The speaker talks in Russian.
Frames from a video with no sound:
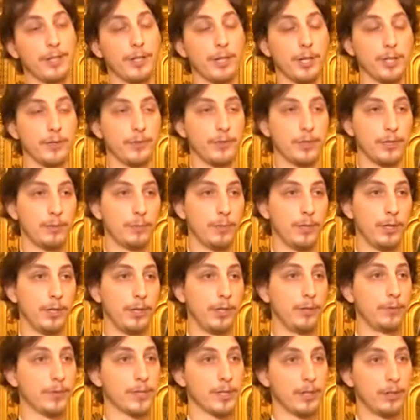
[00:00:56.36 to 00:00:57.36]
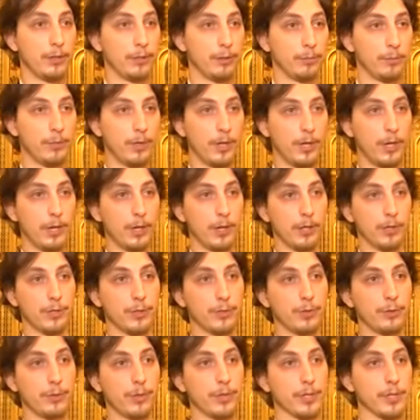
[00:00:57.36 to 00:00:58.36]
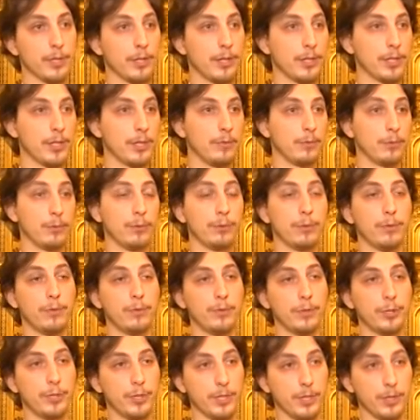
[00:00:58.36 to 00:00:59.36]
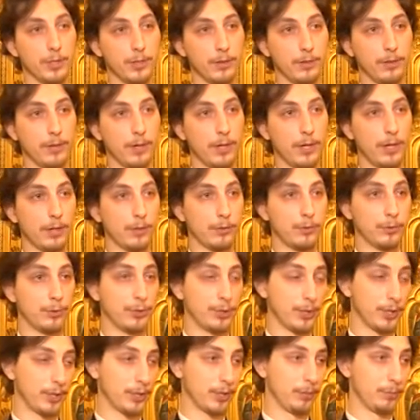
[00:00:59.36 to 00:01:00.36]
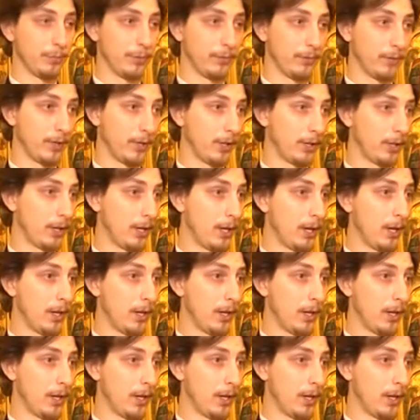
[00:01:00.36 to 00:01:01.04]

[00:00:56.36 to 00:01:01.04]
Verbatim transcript: отказывать себе и в остальном, что касается его духовной жизни. Очень часто бывает,